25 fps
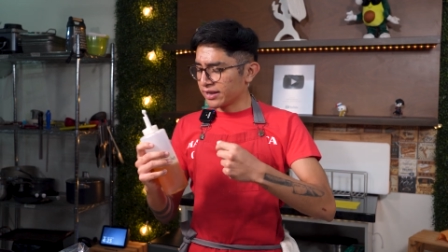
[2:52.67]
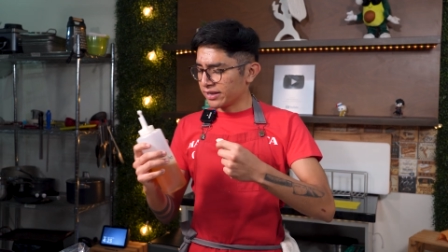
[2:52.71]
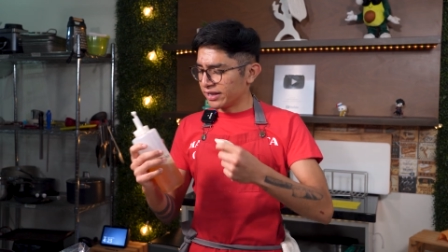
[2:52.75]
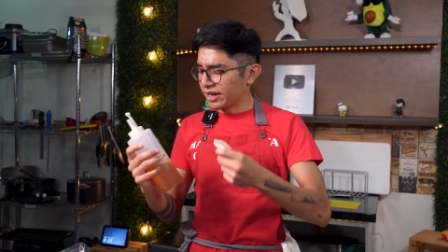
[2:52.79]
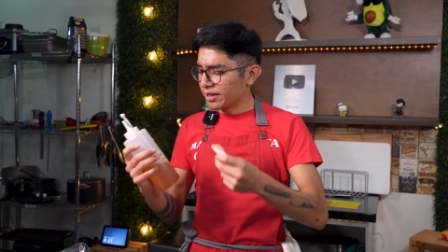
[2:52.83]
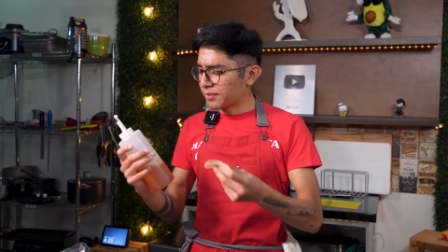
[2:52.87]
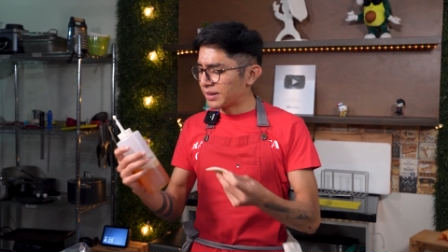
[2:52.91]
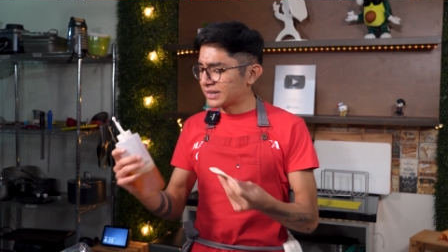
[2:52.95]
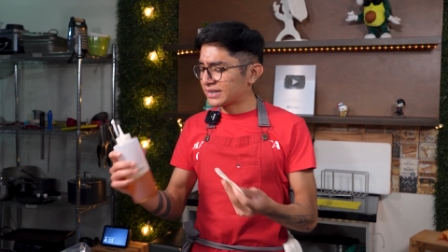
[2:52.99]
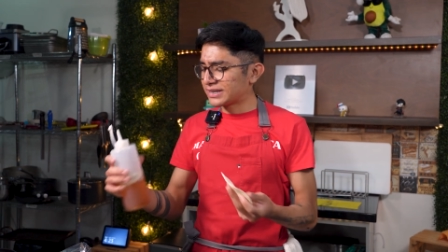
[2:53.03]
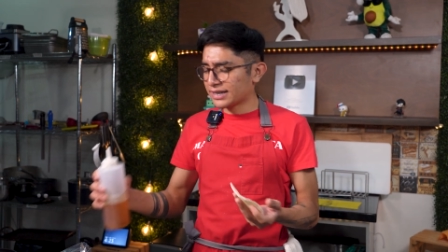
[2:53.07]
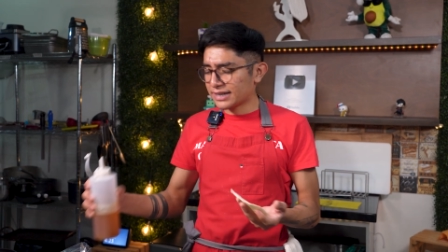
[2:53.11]
y
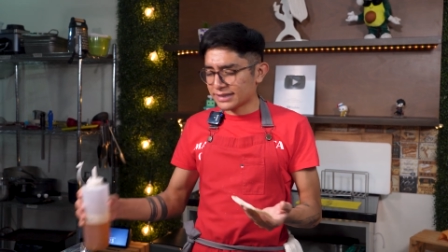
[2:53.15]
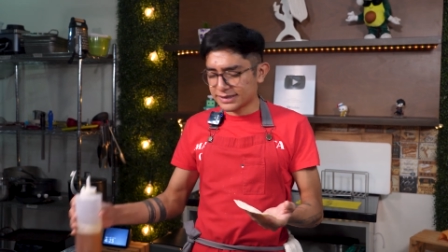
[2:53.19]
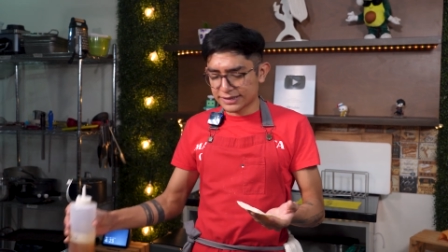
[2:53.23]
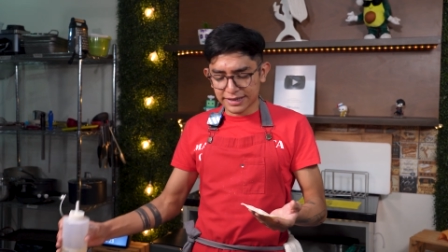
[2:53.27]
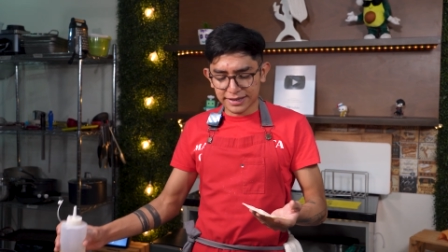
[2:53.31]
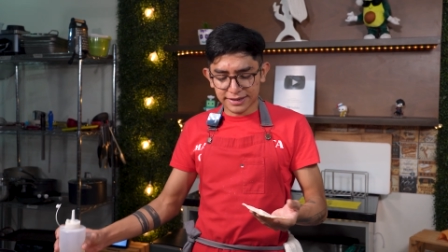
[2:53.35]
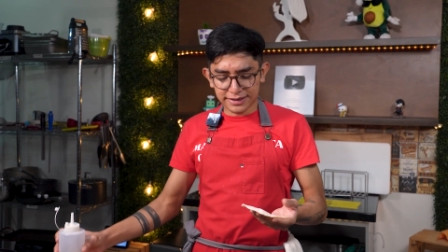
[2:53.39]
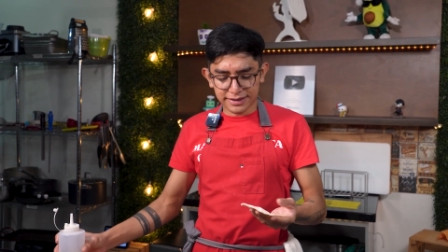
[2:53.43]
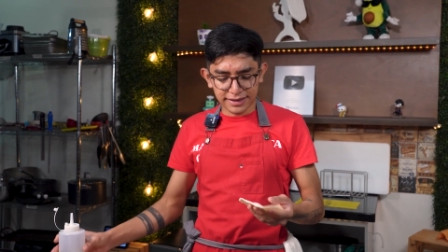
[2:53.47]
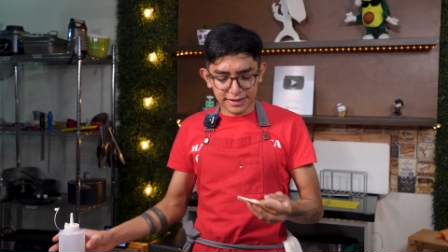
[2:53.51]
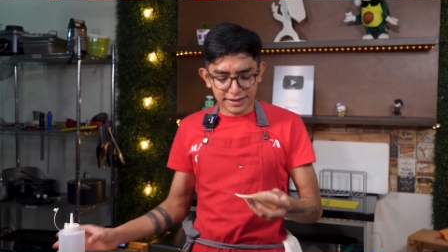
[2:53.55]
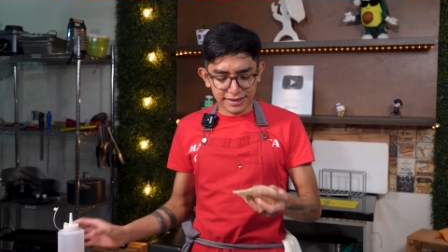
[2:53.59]
además el
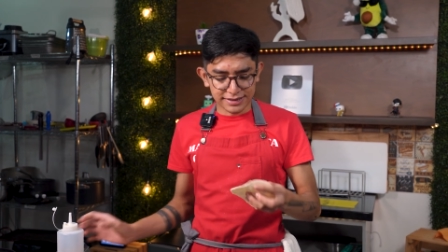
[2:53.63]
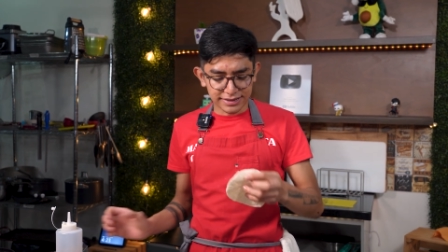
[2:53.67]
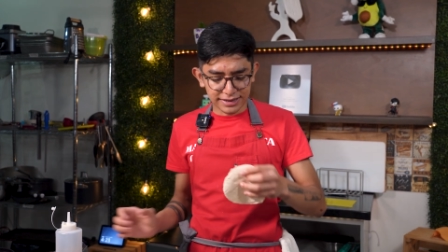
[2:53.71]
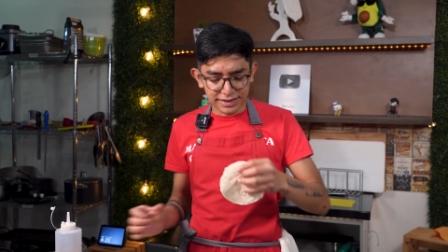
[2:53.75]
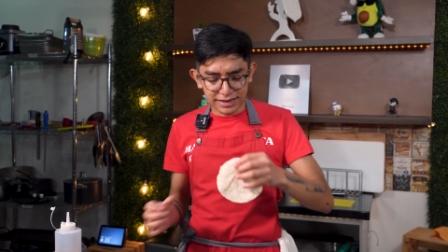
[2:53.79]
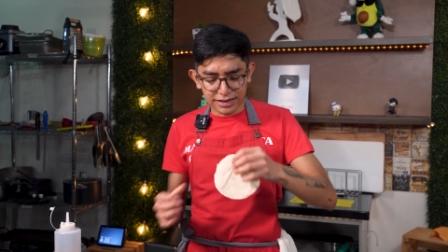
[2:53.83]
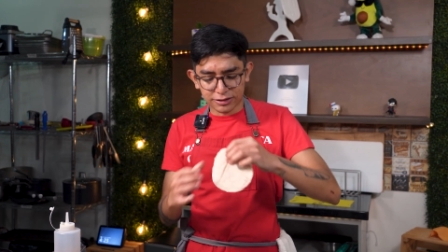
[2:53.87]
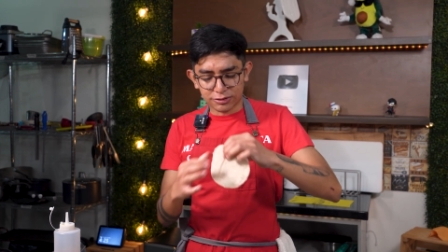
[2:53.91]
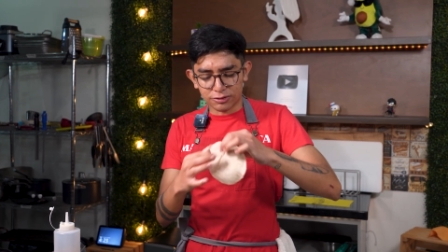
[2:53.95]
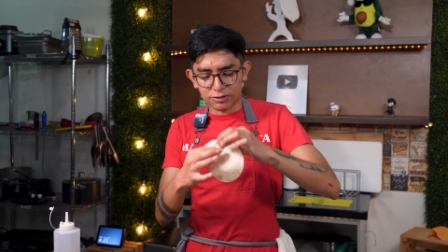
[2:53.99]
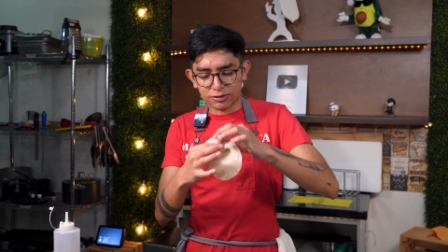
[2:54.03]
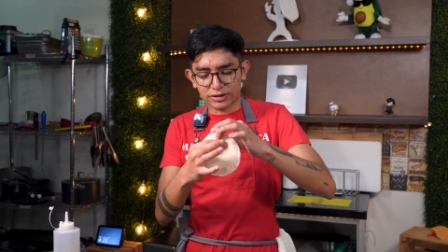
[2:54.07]
aceite hace que
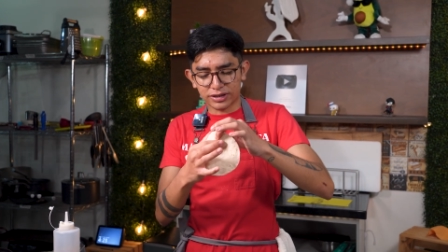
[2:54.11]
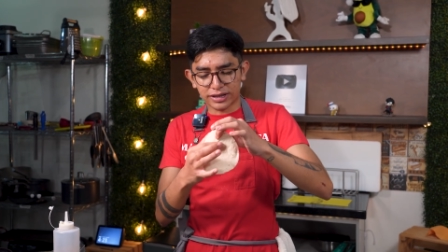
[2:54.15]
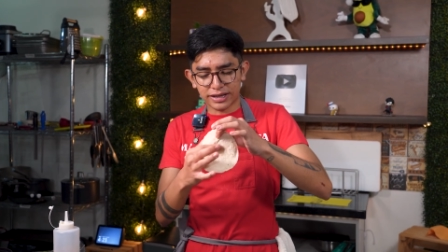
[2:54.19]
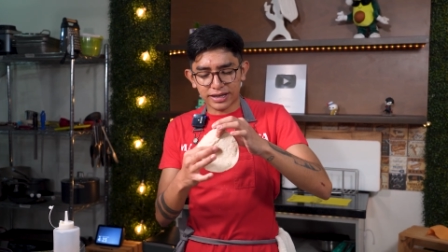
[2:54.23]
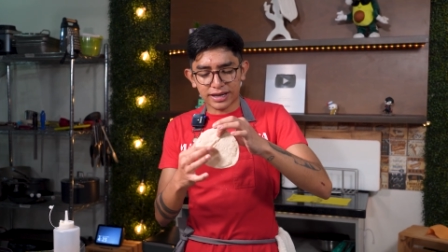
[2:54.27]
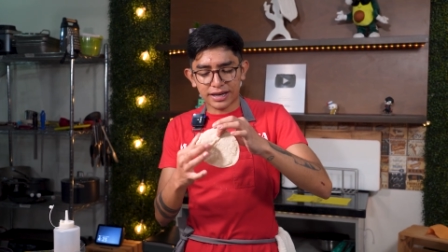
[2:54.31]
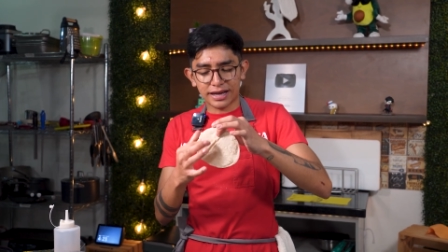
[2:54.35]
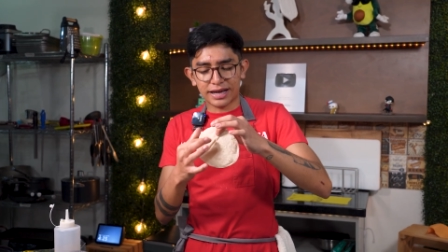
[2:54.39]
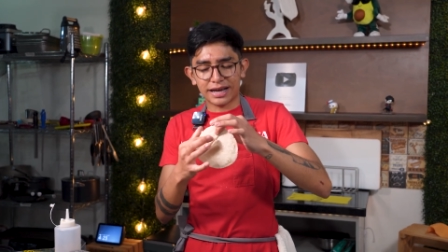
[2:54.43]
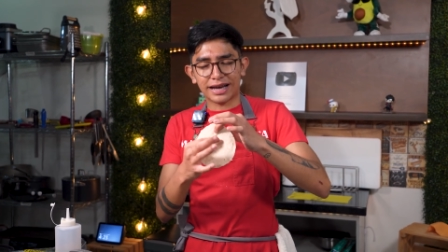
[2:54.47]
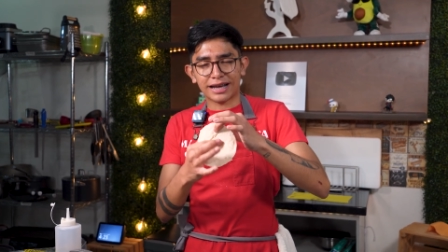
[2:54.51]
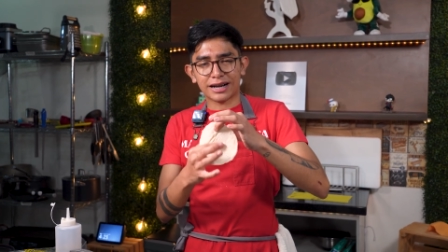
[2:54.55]
la
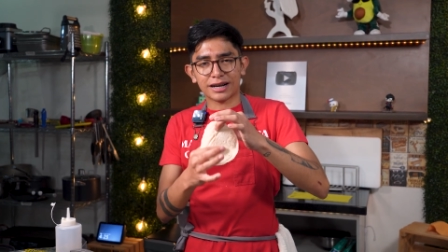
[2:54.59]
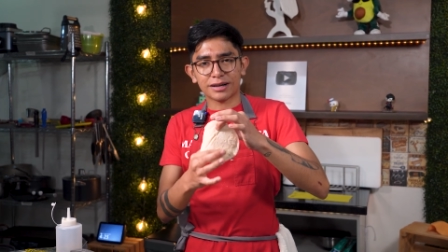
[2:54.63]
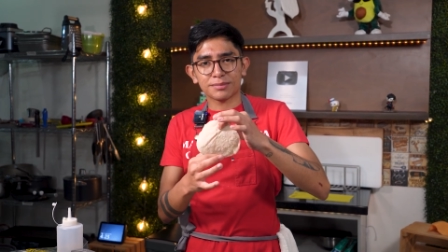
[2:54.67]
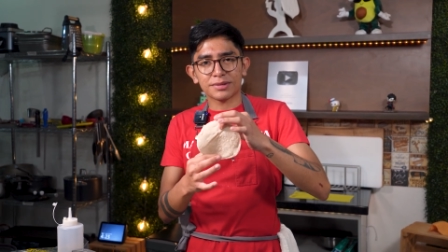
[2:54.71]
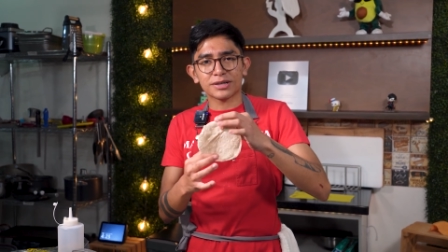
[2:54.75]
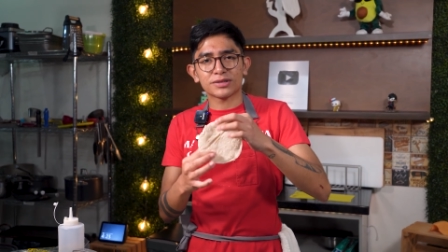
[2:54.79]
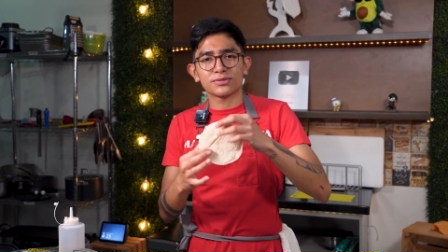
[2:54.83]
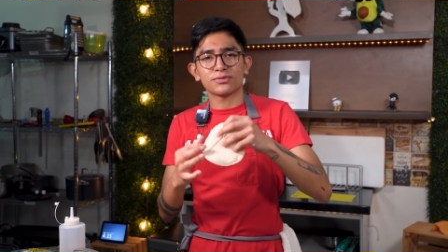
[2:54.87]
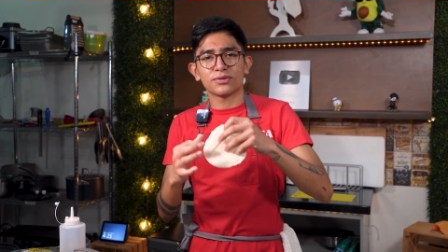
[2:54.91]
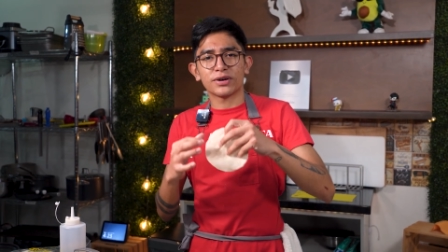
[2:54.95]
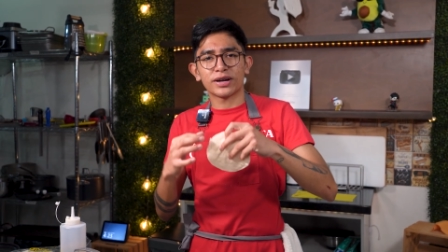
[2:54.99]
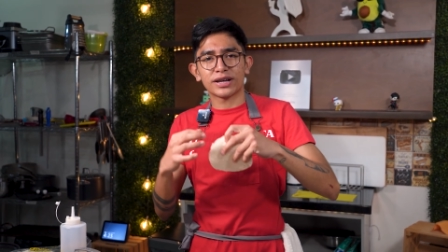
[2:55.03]
tortilla agarre
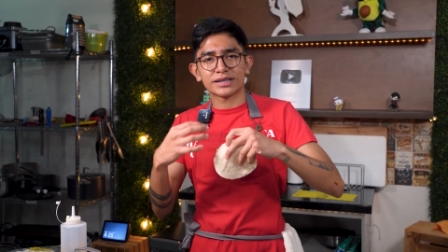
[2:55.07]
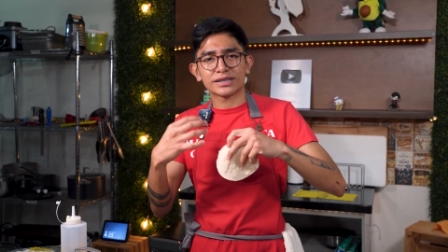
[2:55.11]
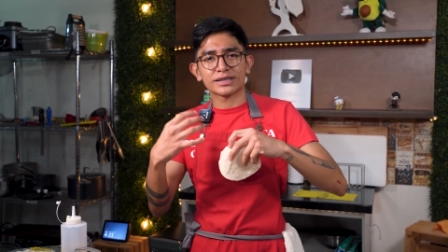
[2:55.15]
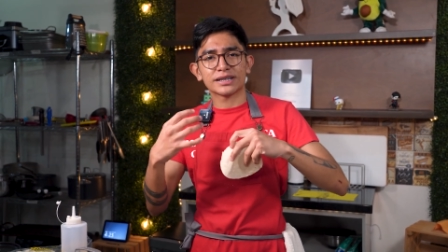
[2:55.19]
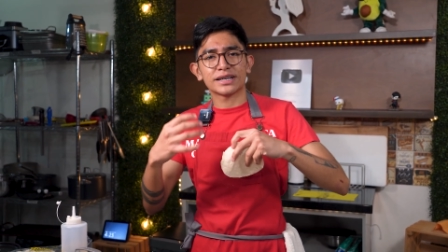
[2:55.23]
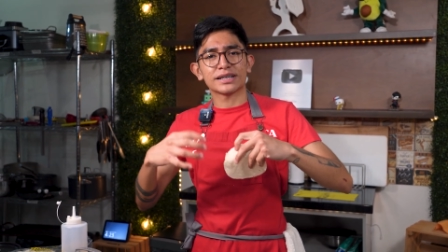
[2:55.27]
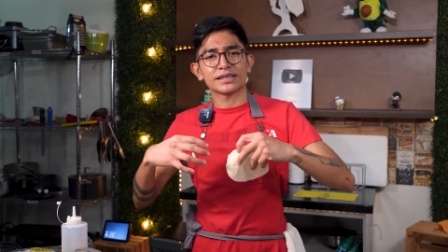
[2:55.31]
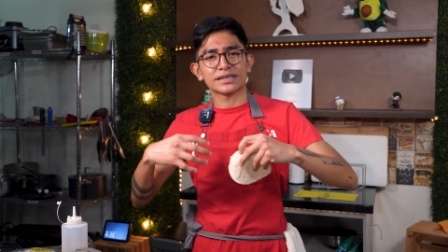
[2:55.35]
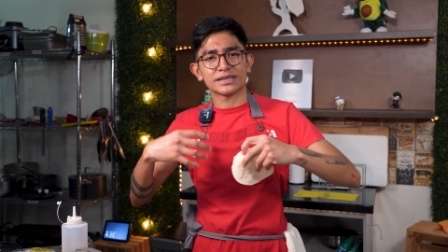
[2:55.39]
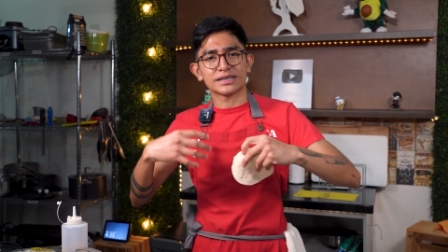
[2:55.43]
más fuerza al